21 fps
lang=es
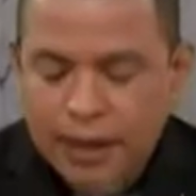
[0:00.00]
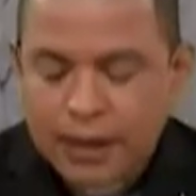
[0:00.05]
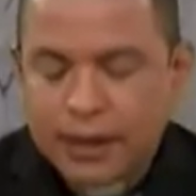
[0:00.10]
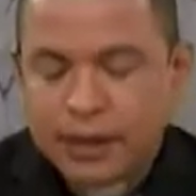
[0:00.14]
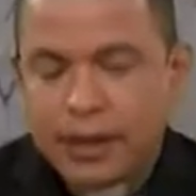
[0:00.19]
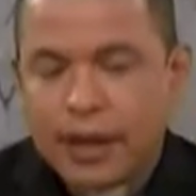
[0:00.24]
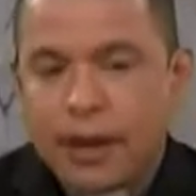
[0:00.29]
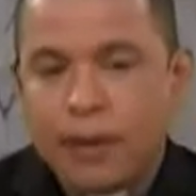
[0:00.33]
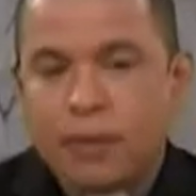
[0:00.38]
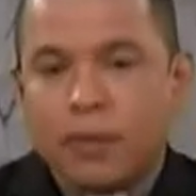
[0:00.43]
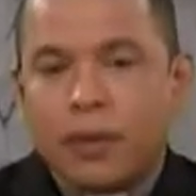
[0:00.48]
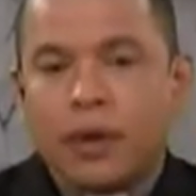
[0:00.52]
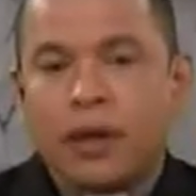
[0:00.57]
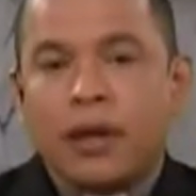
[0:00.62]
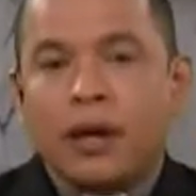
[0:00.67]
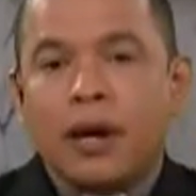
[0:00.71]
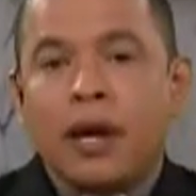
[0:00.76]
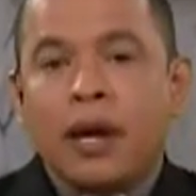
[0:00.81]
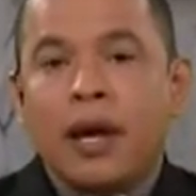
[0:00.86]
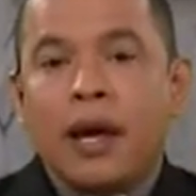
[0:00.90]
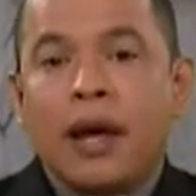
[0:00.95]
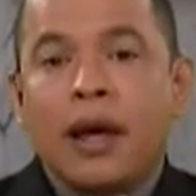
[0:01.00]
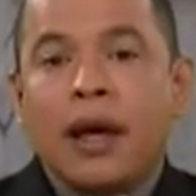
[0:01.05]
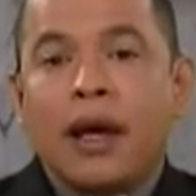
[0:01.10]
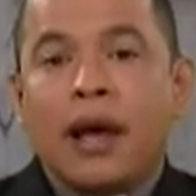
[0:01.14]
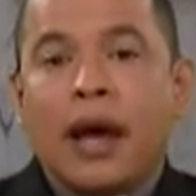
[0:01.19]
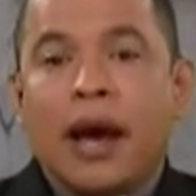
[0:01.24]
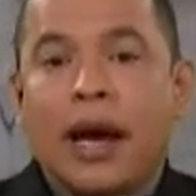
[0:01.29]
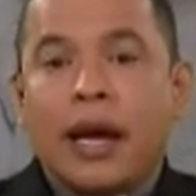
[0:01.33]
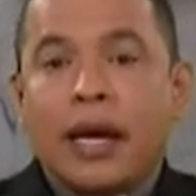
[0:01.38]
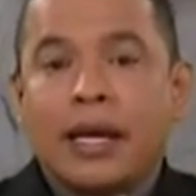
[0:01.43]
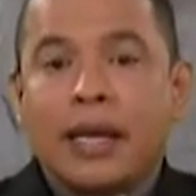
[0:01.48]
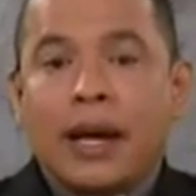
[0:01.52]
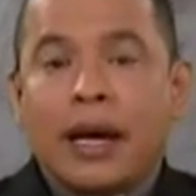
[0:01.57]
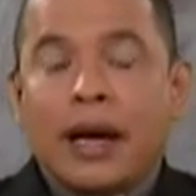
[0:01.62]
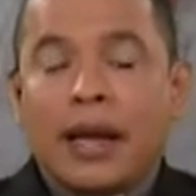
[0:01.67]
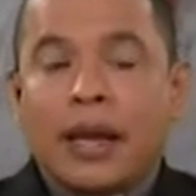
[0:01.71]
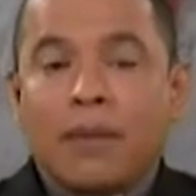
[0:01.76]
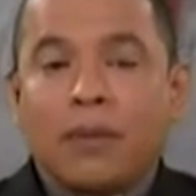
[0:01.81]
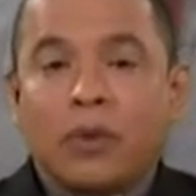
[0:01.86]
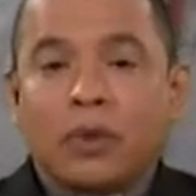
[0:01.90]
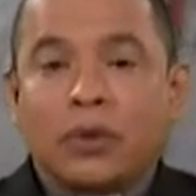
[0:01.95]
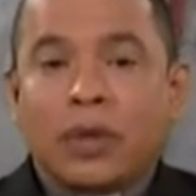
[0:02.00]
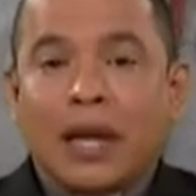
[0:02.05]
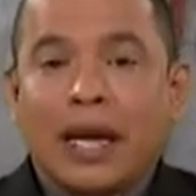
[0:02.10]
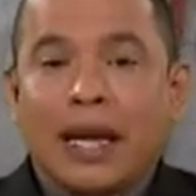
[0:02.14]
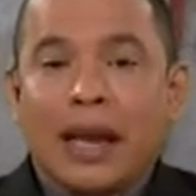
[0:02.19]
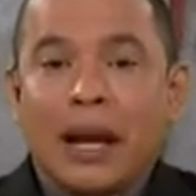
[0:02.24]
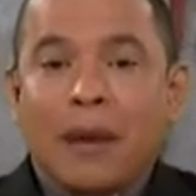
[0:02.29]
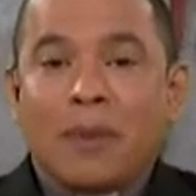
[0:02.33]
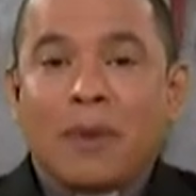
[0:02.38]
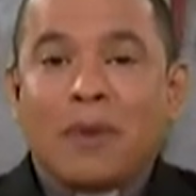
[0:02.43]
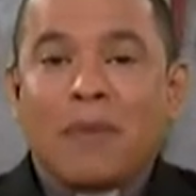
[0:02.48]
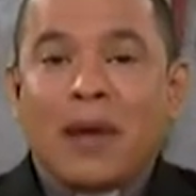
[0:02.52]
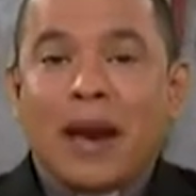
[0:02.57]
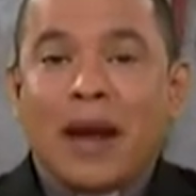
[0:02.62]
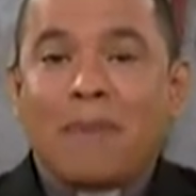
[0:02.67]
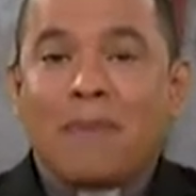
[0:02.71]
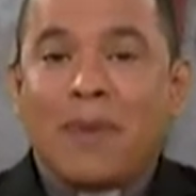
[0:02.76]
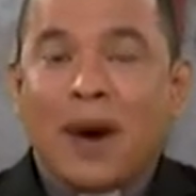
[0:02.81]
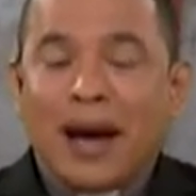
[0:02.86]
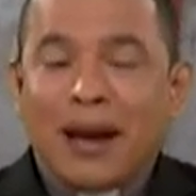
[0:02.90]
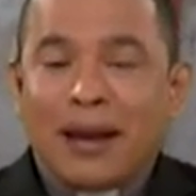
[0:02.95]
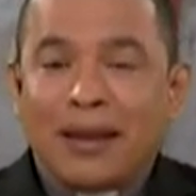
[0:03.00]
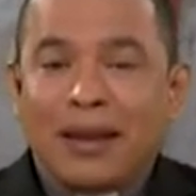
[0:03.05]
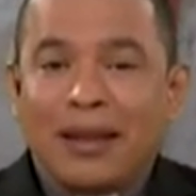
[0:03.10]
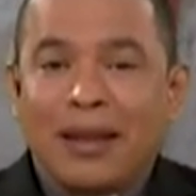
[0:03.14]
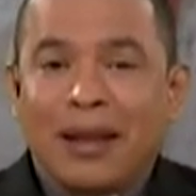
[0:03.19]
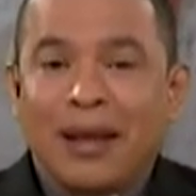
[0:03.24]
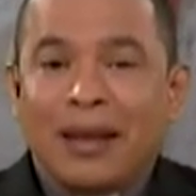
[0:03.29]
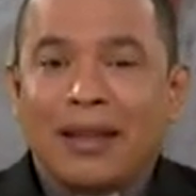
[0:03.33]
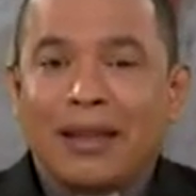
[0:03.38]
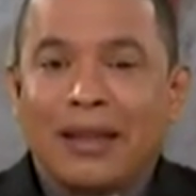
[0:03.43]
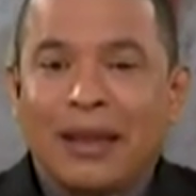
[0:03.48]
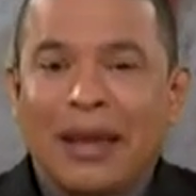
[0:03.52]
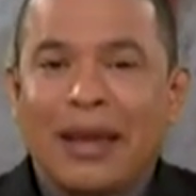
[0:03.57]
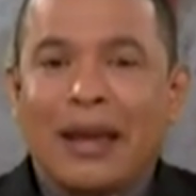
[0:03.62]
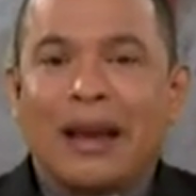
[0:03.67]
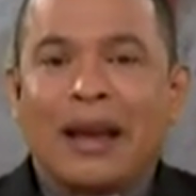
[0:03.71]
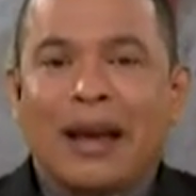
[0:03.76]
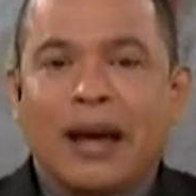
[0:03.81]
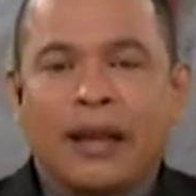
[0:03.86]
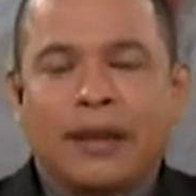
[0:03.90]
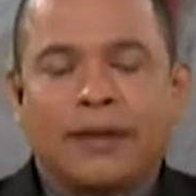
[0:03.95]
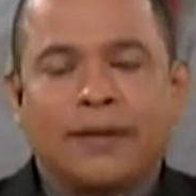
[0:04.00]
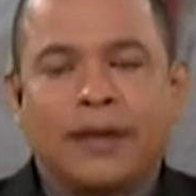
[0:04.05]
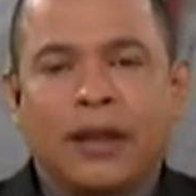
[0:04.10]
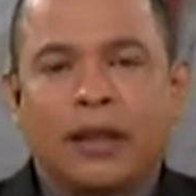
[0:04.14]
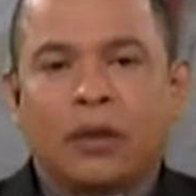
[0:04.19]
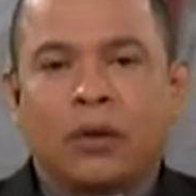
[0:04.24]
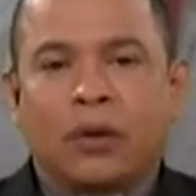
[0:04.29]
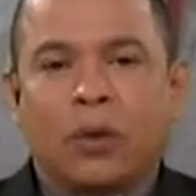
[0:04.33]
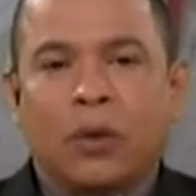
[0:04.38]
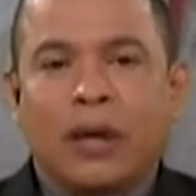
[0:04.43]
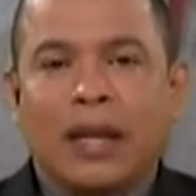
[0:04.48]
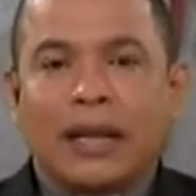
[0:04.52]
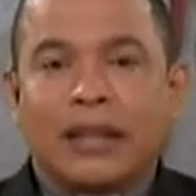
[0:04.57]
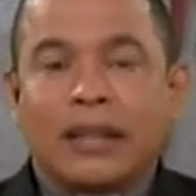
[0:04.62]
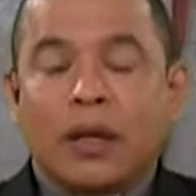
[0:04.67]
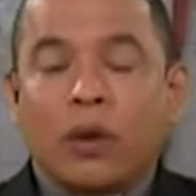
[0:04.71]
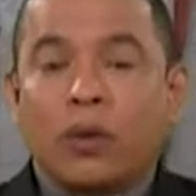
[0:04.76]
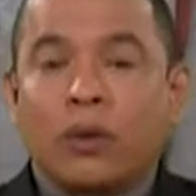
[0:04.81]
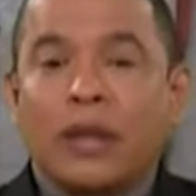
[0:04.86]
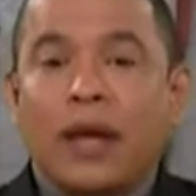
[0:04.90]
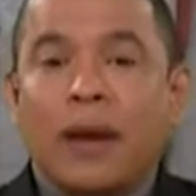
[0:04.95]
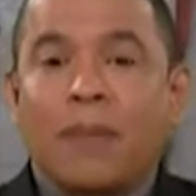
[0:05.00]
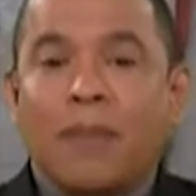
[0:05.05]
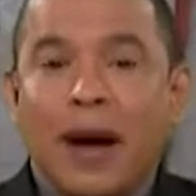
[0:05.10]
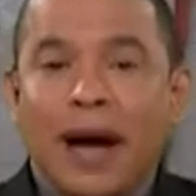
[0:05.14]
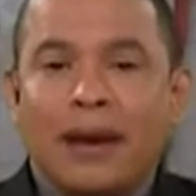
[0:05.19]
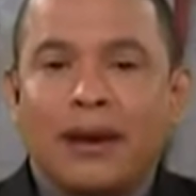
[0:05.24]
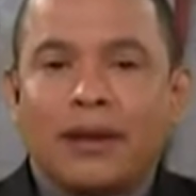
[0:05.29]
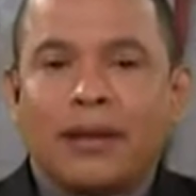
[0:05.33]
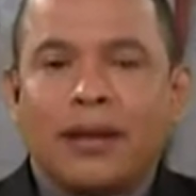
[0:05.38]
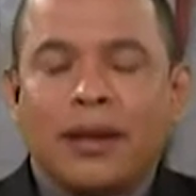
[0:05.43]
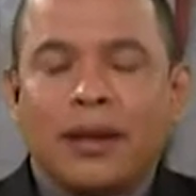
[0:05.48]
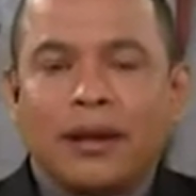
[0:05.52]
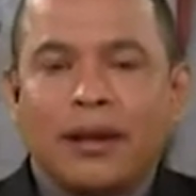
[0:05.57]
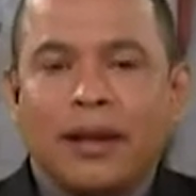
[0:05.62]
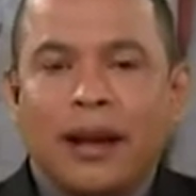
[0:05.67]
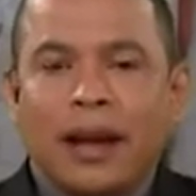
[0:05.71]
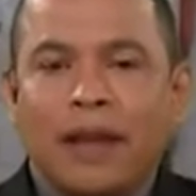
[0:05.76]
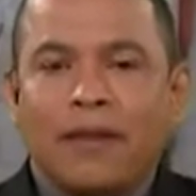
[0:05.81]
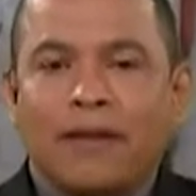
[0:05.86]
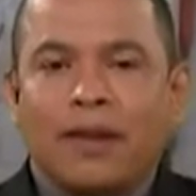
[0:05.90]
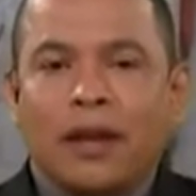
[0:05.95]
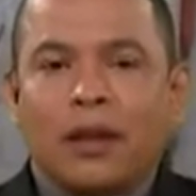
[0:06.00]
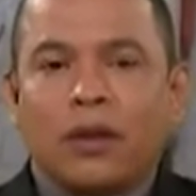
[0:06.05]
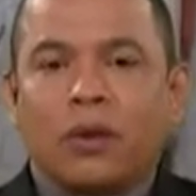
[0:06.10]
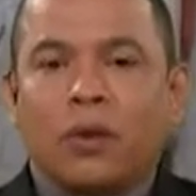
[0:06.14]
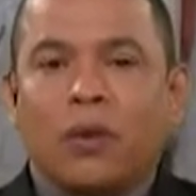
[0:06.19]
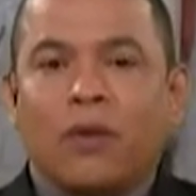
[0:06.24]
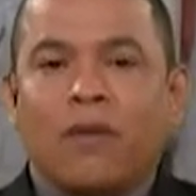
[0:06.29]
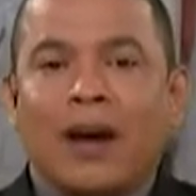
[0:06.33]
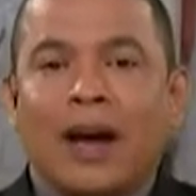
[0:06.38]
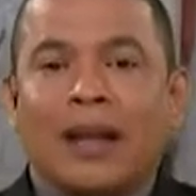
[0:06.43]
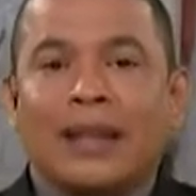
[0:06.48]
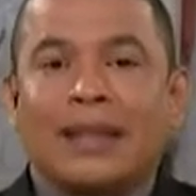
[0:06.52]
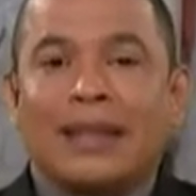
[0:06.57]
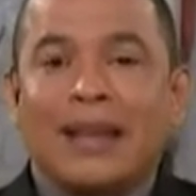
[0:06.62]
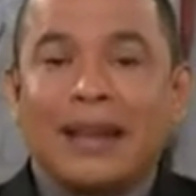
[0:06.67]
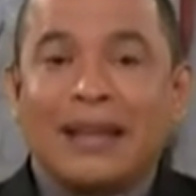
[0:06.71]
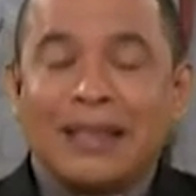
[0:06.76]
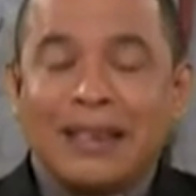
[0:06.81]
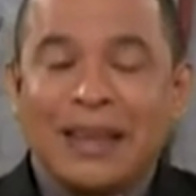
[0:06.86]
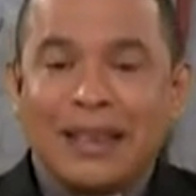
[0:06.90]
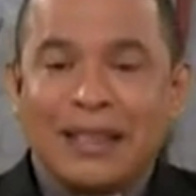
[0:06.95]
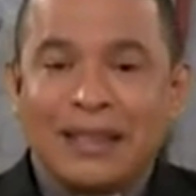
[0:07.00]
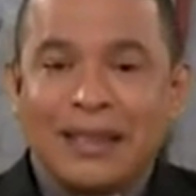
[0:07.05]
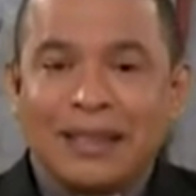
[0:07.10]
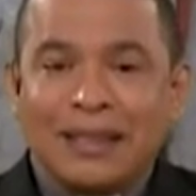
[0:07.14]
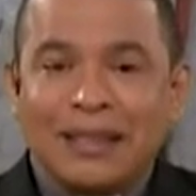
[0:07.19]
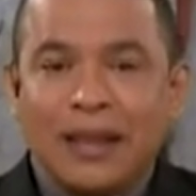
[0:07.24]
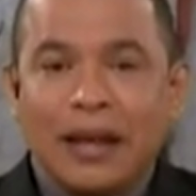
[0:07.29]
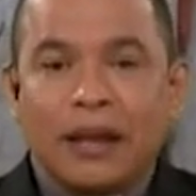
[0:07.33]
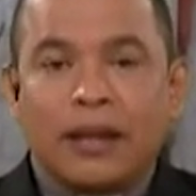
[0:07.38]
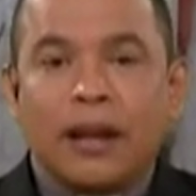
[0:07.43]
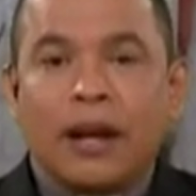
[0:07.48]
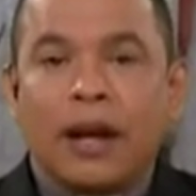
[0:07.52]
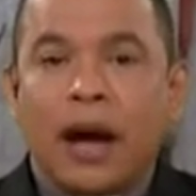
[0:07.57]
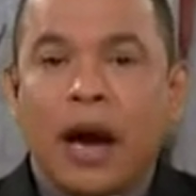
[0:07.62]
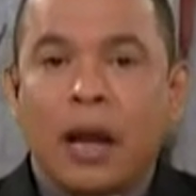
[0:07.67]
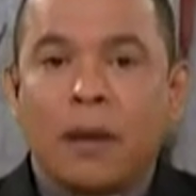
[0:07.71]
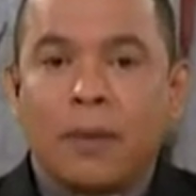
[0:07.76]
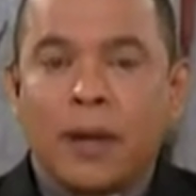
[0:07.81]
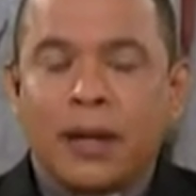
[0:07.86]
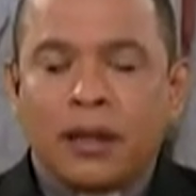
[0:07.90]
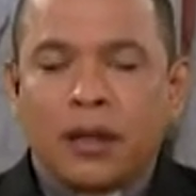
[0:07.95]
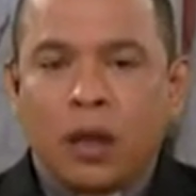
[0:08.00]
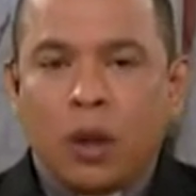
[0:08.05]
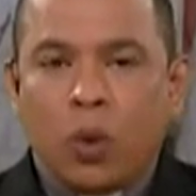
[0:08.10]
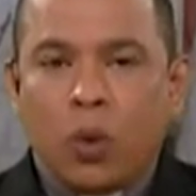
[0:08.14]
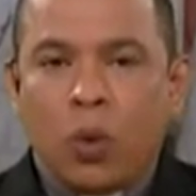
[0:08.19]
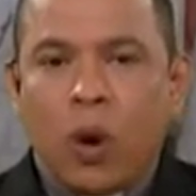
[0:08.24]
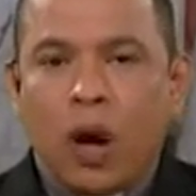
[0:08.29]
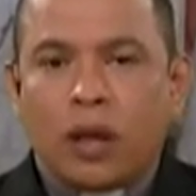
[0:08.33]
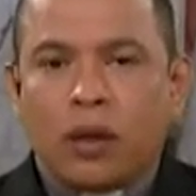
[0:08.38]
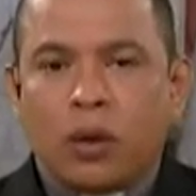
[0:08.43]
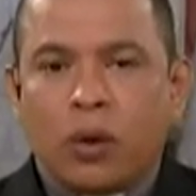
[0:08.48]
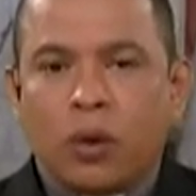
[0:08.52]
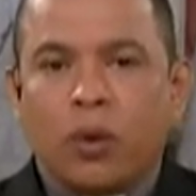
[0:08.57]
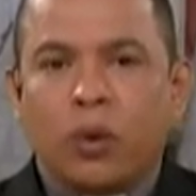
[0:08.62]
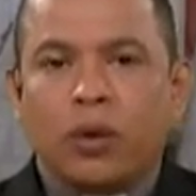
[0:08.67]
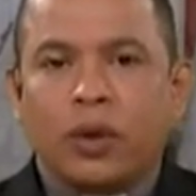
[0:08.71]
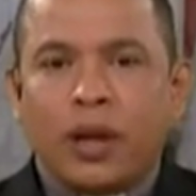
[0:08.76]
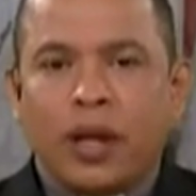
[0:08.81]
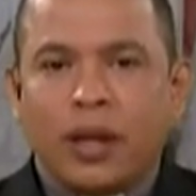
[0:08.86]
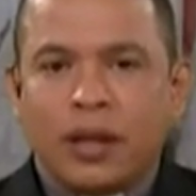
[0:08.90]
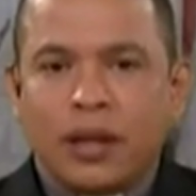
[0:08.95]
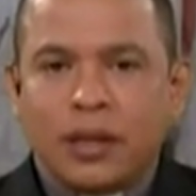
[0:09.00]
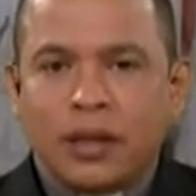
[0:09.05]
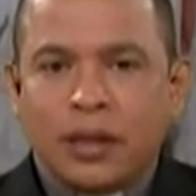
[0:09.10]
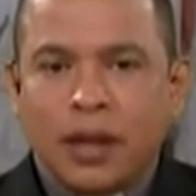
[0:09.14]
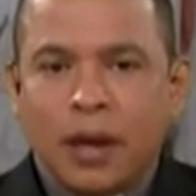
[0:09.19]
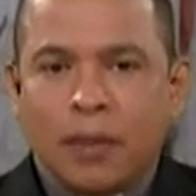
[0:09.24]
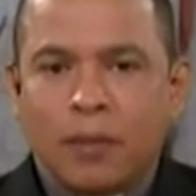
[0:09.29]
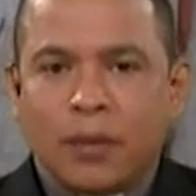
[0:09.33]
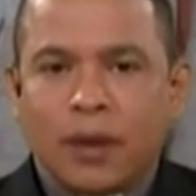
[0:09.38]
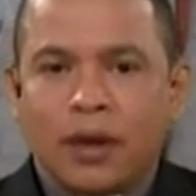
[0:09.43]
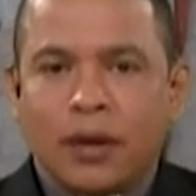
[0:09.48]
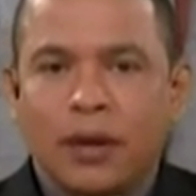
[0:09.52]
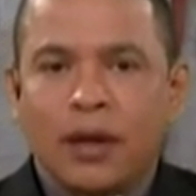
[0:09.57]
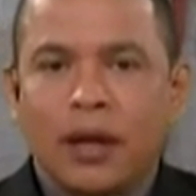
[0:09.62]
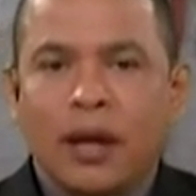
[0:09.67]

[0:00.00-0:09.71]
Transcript: diciembre. Ahí llegaremos en la primera parte del Adviento. Y la segunda parte del Adviento va del 17 al 24 de diciembre,